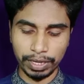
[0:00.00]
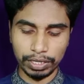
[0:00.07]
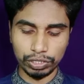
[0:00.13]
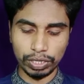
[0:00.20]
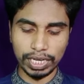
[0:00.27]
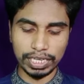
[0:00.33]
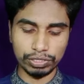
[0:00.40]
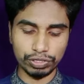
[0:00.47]
তো
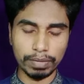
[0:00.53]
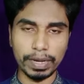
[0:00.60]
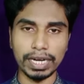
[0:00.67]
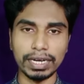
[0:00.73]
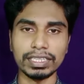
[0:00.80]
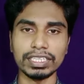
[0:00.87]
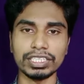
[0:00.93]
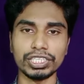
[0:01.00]
এই হচ্ছে
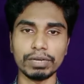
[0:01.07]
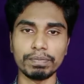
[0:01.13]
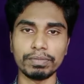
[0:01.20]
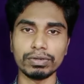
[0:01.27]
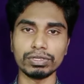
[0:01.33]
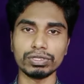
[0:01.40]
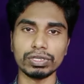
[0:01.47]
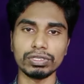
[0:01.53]
বাংলাদেশের
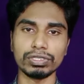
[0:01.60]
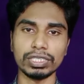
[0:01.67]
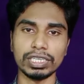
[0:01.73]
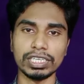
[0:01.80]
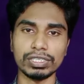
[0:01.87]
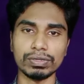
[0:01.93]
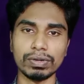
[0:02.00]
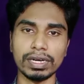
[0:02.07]
পনেরো সদস্যের
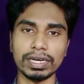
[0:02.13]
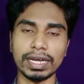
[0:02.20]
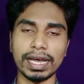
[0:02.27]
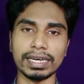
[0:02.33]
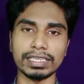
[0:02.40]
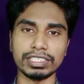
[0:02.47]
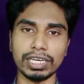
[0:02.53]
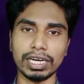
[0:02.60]
স্কোয়াড
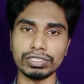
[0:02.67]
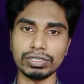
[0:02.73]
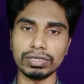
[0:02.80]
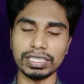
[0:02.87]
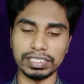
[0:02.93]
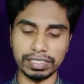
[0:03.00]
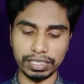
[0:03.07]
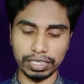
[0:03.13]
আর চারজন
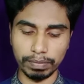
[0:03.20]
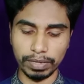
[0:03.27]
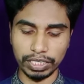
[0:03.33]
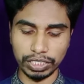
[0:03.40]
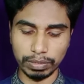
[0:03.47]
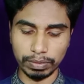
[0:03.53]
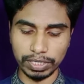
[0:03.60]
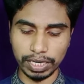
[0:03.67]
স্ট্যান্ড পাই
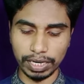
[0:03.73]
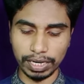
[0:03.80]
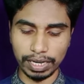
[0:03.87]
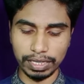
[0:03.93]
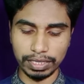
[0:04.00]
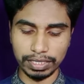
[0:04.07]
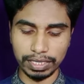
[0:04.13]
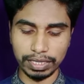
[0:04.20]
হিসেবে যারা
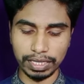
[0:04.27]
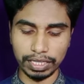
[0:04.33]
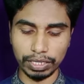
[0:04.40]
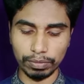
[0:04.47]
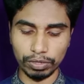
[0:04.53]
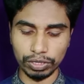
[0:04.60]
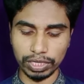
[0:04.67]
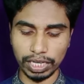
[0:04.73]
খেলতেছেন
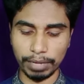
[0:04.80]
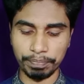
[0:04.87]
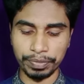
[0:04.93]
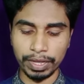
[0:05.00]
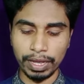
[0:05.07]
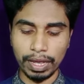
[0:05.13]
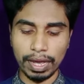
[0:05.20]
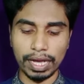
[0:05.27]
তাদের মধ্যে
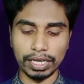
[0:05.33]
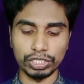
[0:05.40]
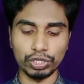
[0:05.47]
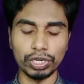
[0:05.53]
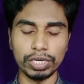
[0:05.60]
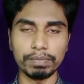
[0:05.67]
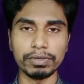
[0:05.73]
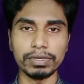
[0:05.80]

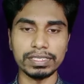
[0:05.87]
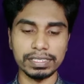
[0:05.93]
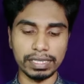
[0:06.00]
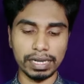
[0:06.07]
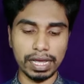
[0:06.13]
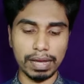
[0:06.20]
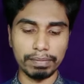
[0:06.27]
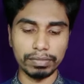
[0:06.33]
শরীফুল
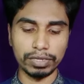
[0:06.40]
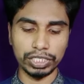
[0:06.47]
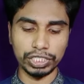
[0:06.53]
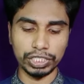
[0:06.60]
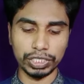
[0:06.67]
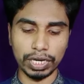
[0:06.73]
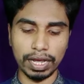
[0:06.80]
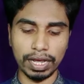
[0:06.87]
ইসলাম
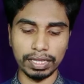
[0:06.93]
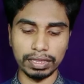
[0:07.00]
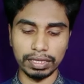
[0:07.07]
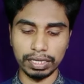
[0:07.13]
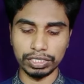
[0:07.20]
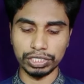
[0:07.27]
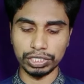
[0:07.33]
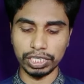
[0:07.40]
রিশাদ
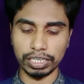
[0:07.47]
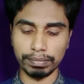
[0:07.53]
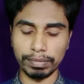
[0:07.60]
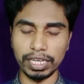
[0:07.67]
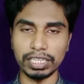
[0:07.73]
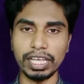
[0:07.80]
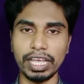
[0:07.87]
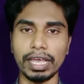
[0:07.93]
শেখ
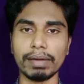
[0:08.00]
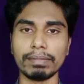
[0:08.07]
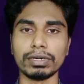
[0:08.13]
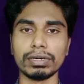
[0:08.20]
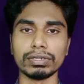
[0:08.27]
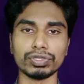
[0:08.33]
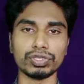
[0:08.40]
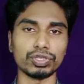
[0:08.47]
মেহেদি
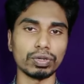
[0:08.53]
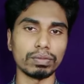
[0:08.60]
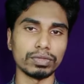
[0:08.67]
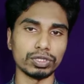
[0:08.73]
এবং সৌম্য